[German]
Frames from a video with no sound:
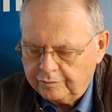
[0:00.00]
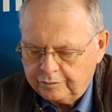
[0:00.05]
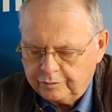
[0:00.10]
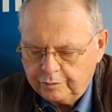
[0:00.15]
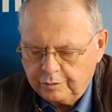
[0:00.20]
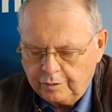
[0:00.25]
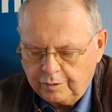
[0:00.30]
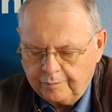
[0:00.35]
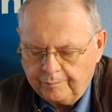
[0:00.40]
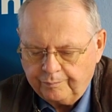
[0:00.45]

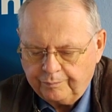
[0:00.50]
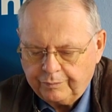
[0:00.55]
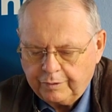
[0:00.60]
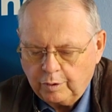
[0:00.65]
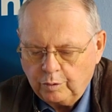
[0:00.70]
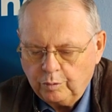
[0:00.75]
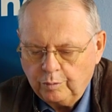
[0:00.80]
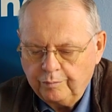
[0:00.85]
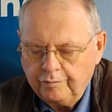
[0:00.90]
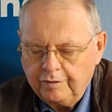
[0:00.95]
für
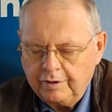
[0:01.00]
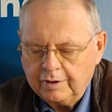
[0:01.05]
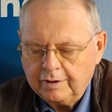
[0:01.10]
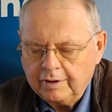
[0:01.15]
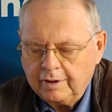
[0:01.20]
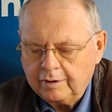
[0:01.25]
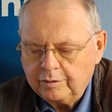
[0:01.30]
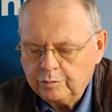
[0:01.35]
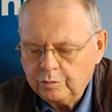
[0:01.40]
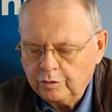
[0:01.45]
Umwelt,
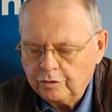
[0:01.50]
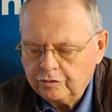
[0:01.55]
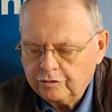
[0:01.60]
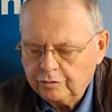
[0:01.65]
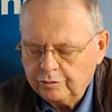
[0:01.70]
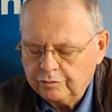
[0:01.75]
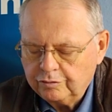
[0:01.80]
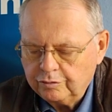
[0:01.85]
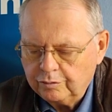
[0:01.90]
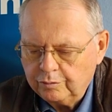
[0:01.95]

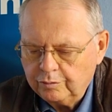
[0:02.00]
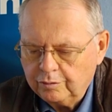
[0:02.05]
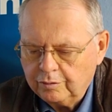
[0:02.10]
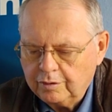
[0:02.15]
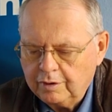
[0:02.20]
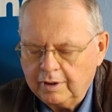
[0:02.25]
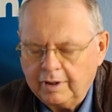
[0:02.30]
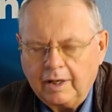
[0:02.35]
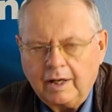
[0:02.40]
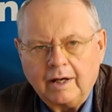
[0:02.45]
Naturschutz und
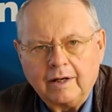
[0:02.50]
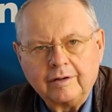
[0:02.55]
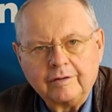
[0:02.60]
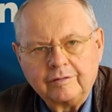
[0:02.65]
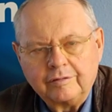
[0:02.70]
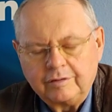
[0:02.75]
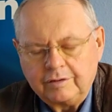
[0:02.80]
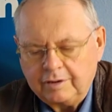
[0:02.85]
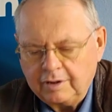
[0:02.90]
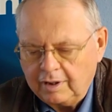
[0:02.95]
nukleare
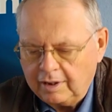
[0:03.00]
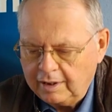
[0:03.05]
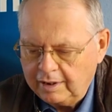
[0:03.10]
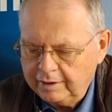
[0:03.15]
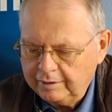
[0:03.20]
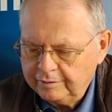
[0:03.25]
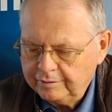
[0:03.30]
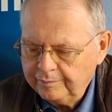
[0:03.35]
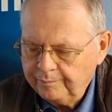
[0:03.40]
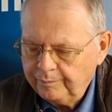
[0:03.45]

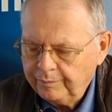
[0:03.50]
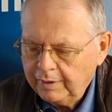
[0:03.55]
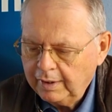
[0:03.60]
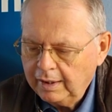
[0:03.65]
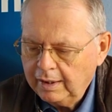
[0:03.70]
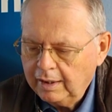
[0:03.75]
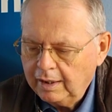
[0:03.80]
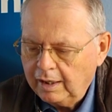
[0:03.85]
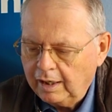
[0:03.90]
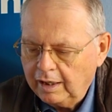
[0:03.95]
Sicherheit,
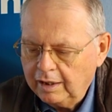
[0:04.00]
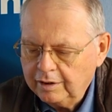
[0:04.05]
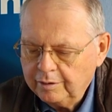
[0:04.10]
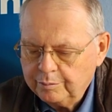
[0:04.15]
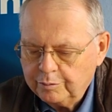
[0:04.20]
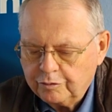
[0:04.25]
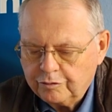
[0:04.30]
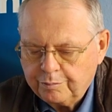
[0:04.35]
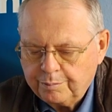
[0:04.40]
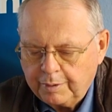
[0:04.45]
eine
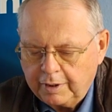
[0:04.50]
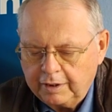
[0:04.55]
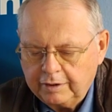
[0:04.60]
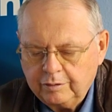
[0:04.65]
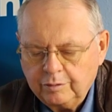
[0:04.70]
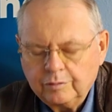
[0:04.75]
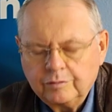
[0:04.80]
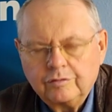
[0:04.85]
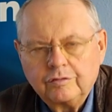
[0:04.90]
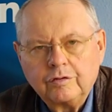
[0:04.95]

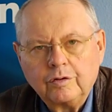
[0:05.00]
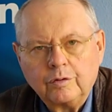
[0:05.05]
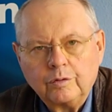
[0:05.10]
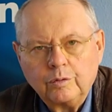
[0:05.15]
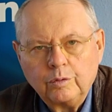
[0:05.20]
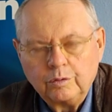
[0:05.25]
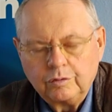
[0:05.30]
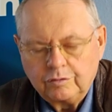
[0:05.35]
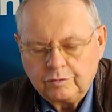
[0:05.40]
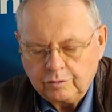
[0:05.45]
Besprechung zur
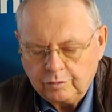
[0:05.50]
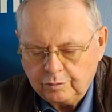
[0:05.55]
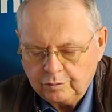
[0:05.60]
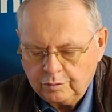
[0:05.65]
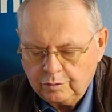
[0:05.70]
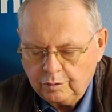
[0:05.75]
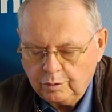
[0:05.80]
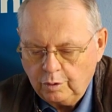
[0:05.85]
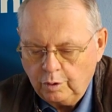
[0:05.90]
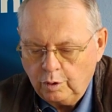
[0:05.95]

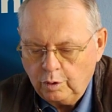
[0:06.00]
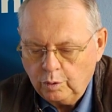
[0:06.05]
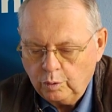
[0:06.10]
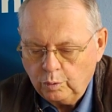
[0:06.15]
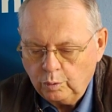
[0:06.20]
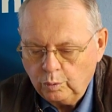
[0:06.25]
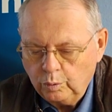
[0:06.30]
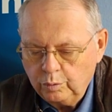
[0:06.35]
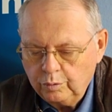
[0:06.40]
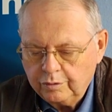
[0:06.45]
Nutzung
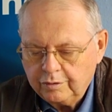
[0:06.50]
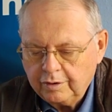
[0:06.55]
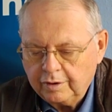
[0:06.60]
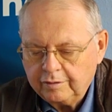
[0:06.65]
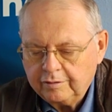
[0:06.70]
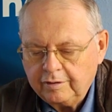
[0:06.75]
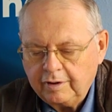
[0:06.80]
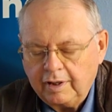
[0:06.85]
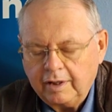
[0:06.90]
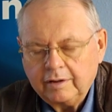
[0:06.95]

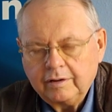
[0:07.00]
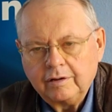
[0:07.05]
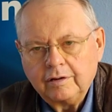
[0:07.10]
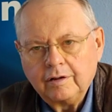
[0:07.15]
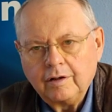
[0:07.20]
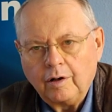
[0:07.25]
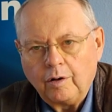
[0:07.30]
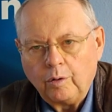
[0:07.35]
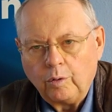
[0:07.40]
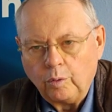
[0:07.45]

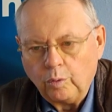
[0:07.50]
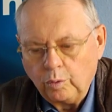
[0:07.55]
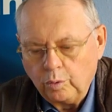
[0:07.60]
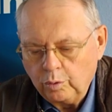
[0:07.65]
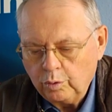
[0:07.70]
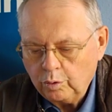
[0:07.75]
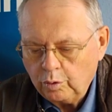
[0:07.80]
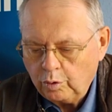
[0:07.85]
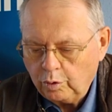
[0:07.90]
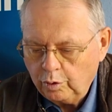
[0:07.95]
untertägiger
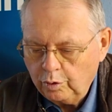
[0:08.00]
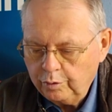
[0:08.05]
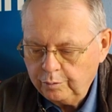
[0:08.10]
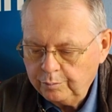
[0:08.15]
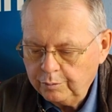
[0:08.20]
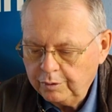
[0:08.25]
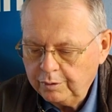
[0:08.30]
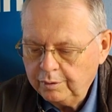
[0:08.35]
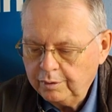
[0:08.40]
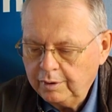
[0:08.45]

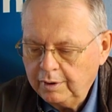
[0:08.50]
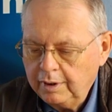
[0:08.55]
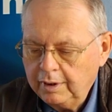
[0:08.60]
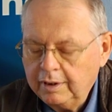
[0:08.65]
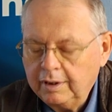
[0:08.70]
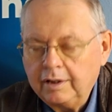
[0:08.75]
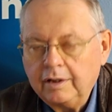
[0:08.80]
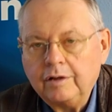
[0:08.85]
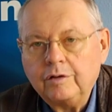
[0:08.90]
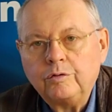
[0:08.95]
Hohlräume
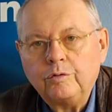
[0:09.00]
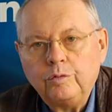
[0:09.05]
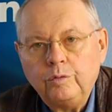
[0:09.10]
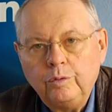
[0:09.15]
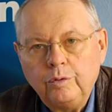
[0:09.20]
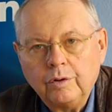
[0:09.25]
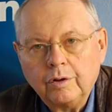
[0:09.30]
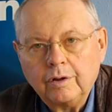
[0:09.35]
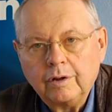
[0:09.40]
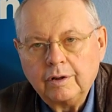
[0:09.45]
in
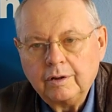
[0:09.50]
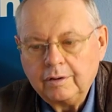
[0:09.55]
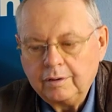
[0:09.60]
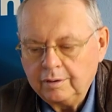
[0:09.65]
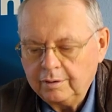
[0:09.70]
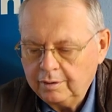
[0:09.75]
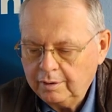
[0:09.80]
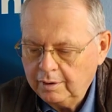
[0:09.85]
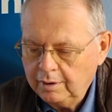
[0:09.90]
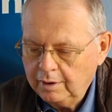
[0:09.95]

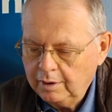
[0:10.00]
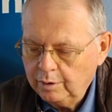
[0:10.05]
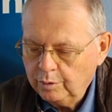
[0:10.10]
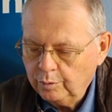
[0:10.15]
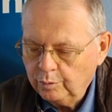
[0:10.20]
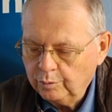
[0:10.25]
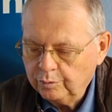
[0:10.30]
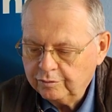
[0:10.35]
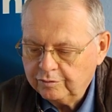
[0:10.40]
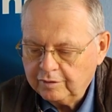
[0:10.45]
Thüringen
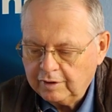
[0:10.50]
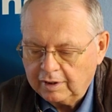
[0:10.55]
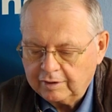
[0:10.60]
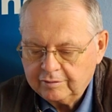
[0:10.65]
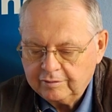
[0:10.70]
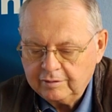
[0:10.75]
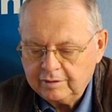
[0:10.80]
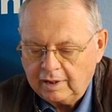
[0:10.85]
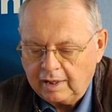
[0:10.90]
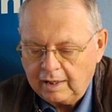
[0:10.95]
und
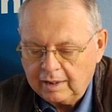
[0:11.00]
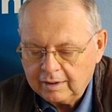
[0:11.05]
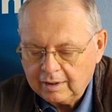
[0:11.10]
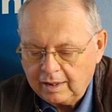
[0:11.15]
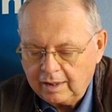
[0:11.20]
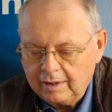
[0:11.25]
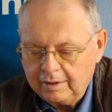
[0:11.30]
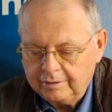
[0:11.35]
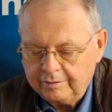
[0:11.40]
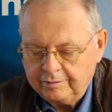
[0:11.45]

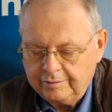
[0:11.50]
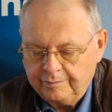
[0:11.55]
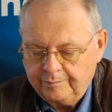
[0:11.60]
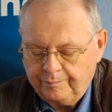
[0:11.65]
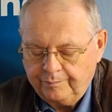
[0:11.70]
Sachsen-Anhalt